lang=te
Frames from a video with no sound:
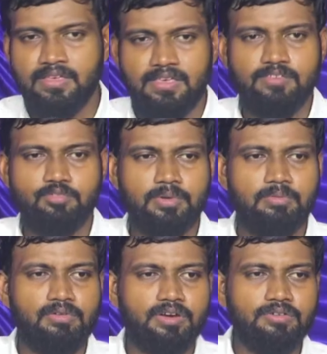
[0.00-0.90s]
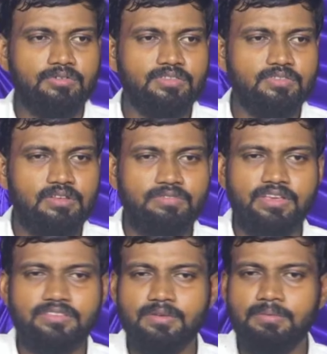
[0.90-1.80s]
యేసుప్రభుల వారు కూడా సిలువ
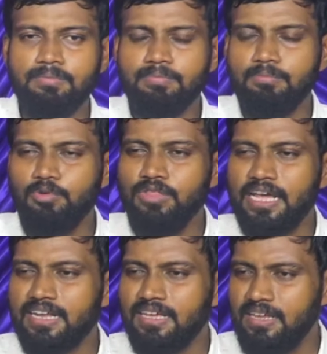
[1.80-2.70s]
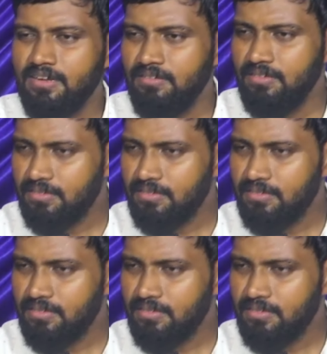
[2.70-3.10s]
వేసే ముందు ఎక్కడికి వెళ్ళారు